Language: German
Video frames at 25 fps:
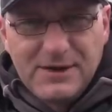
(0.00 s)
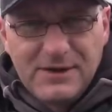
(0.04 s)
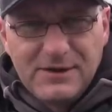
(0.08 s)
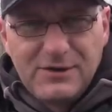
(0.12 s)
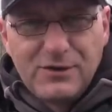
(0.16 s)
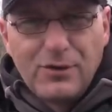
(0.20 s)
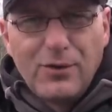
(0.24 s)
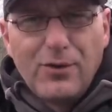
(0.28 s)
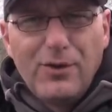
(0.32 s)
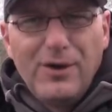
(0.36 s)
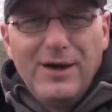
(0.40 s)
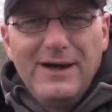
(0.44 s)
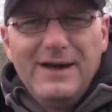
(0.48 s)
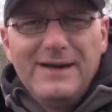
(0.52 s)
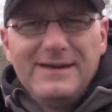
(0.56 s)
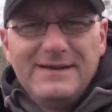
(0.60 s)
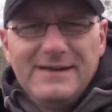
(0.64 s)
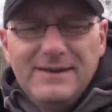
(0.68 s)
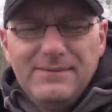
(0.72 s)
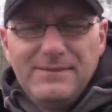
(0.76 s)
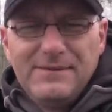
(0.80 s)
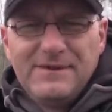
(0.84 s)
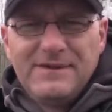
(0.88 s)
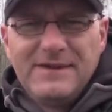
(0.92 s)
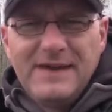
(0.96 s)
getreu
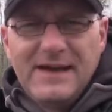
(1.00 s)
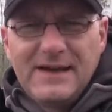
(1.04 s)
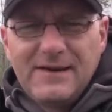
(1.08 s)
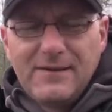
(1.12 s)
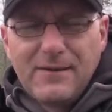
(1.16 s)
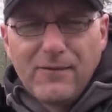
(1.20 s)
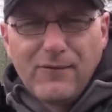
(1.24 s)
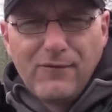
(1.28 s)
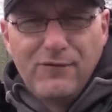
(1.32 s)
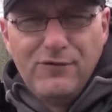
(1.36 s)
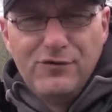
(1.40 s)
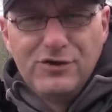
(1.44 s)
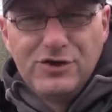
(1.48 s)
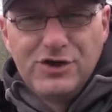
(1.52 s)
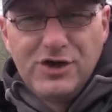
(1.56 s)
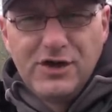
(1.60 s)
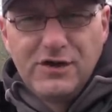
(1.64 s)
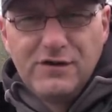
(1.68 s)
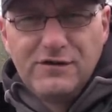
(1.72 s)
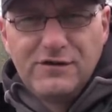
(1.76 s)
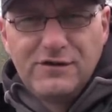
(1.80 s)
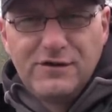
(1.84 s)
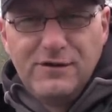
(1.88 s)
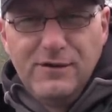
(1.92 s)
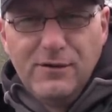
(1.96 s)
dem Zack
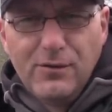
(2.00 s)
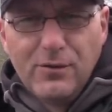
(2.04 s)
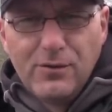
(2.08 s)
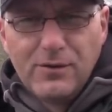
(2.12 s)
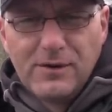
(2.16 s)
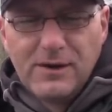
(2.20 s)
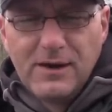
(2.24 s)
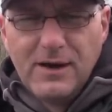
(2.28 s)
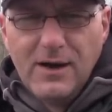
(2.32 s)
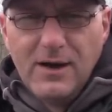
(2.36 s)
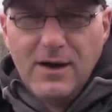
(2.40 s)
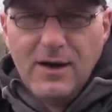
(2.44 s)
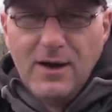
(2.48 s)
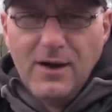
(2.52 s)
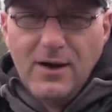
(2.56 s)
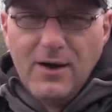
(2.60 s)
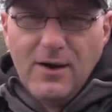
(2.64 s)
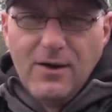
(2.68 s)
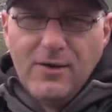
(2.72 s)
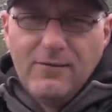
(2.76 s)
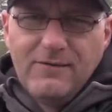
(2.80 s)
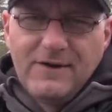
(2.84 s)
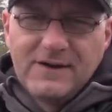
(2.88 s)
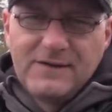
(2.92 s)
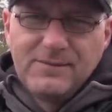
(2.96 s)
Fishing Slogan.
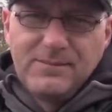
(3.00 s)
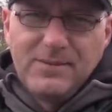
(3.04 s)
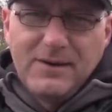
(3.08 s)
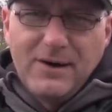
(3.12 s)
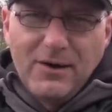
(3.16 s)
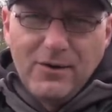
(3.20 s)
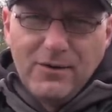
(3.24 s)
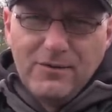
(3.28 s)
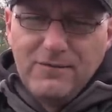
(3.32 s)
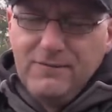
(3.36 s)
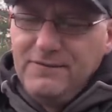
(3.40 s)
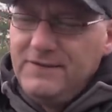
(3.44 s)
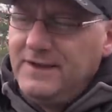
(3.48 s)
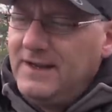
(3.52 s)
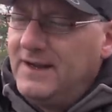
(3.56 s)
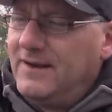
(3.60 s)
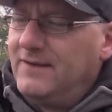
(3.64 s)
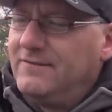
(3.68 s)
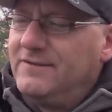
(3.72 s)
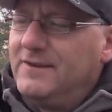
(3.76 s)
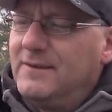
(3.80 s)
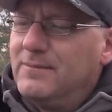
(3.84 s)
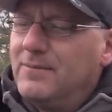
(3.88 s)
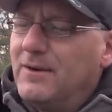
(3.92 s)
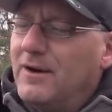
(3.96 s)
Was brauchen wir?
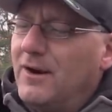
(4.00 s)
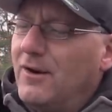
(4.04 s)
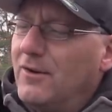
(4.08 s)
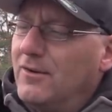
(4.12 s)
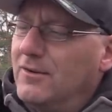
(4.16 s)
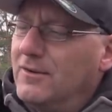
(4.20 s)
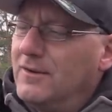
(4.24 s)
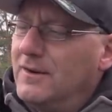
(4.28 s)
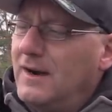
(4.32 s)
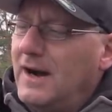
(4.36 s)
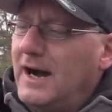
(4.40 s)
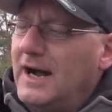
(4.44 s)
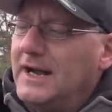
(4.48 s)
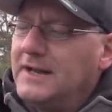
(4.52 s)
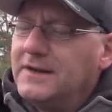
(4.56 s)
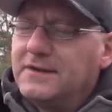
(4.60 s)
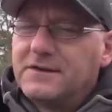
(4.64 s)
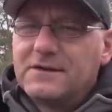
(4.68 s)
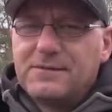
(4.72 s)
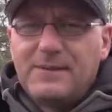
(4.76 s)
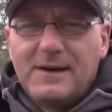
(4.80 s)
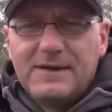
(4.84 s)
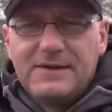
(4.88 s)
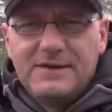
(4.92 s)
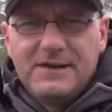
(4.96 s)
Wir brauchen eine
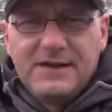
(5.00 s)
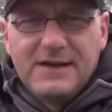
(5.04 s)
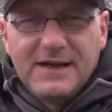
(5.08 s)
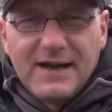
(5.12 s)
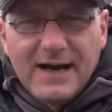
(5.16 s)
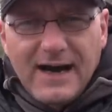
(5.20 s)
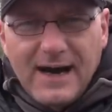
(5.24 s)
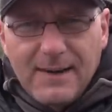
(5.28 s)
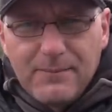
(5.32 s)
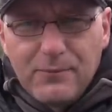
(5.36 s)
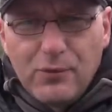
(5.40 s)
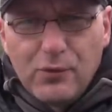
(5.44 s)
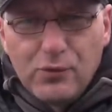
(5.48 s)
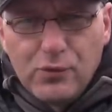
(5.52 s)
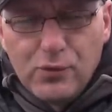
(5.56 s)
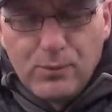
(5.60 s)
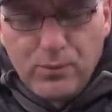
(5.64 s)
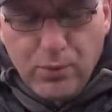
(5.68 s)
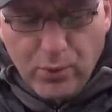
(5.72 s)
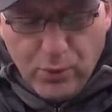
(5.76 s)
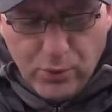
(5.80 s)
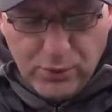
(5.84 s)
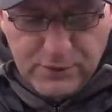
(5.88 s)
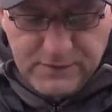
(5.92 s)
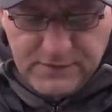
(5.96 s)
20 Gramm
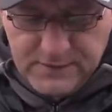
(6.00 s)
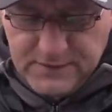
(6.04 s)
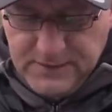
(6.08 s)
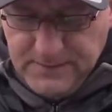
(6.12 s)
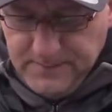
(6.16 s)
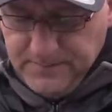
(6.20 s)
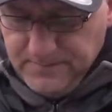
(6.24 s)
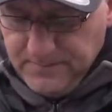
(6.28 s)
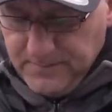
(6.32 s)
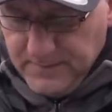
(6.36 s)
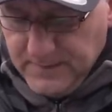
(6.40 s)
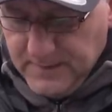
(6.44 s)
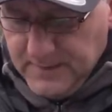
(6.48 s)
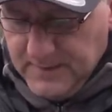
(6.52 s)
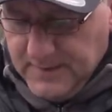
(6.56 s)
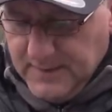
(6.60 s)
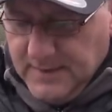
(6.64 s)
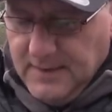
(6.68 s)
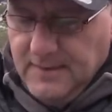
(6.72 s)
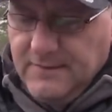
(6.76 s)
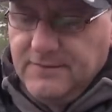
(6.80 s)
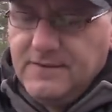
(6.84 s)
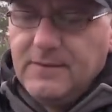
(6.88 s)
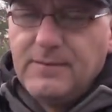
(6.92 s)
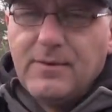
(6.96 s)
U-Pose.
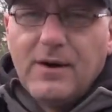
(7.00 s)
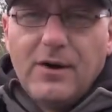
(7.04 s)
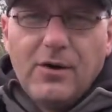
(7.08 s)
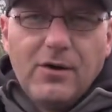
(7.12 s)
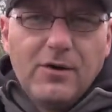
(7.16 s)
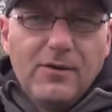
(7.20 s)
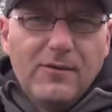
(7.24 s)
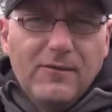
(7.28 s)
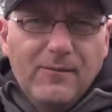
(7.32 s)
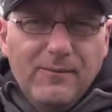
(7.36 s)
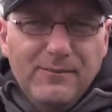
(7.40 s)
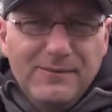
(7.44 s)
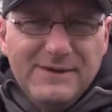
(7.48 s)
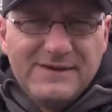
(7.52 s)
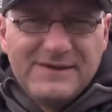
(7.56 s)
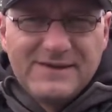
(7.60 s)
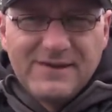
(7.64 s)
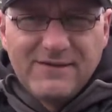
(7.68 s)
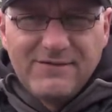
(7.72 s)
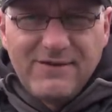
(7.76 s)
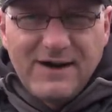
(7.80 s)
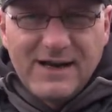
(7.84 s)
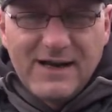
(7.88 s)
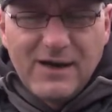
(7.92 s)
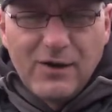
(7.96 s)
Wir brauchen
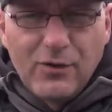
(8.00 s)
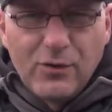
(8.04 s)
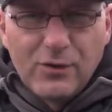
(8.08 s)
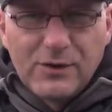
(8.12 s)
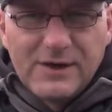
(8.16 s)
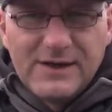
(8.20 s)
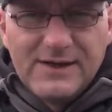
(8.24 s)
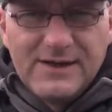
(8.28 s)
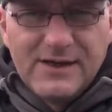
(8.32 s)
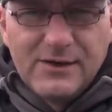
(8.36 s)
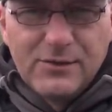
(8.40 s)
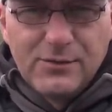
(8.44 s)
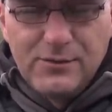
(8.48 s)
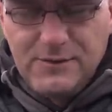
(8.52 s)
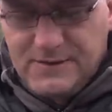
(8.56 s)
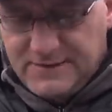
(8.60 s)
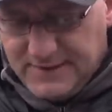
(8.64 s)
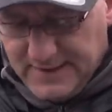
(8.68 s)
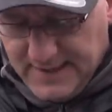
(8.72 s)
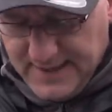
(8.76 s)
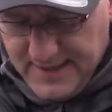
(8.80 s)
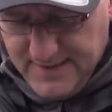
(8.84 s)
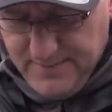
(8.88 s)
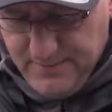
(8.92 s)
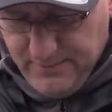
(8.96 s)
Mr. Wallerhook in der
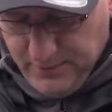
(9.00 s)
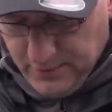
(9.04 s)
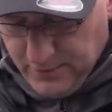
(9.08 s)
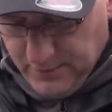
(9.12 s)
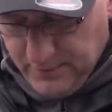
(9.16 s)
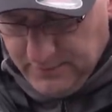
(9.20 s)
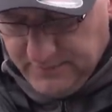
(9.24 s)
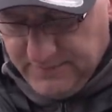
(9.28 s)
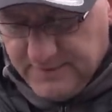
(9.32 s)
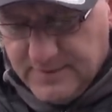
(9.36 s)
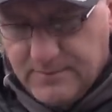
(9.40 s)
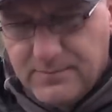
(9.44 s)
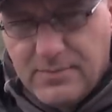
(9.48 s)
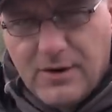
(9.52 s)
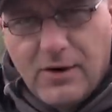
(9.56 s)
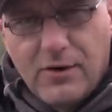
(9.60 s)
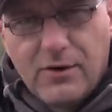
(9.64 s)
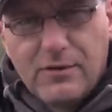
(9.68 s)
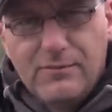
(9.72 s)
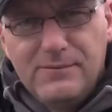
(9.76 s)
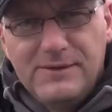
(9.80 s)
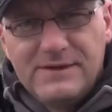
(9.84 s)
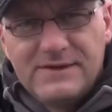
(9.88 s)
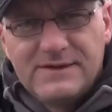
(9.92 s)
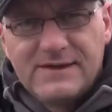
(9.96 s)
Größe M und wir
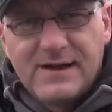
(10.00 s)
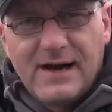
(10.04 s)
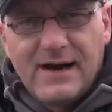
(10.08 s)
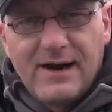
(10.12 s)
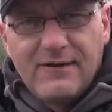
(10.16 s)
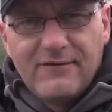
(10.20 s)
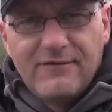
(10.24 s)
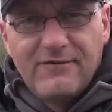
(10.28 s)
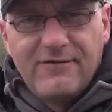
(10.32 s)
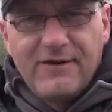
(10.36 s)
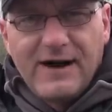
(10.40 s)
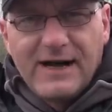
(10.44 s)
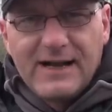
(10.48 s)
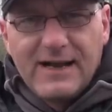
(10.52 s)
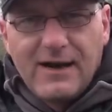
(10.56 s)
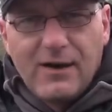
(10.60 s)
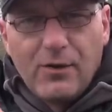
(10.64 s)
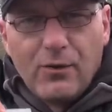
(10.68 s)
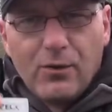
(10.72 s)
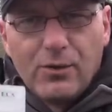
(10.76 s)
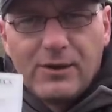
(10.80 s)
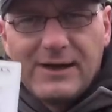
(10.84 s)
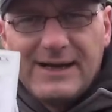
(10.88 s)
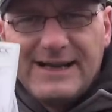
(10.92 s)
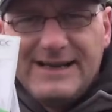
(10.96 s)
brauchen Mr.
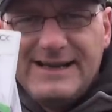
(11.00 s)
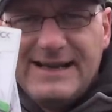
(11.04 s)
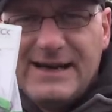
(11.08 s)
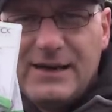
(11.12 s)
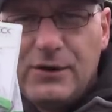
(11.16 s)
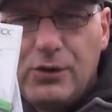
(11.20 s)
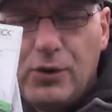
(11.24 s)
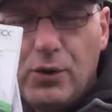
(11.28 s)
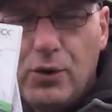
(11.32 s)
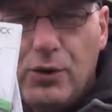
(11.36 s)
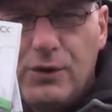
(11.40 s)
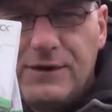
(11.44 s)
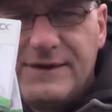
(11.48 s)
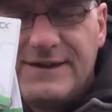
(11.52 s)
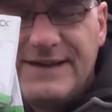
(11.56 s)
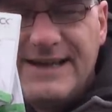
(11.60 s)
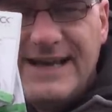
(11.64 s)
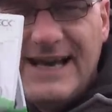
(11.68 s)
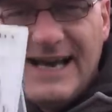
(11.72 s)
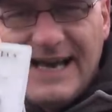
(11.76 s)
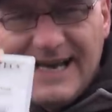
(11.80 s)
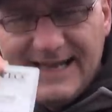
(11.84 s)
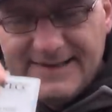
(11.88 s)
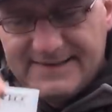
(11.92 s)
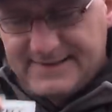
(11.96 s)
Wallerhook in der Größe
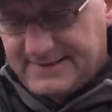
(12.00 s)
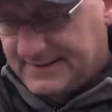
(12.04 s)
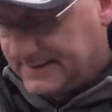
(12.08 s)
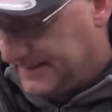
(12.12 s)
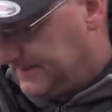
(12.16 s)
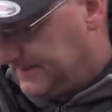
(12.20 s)
S.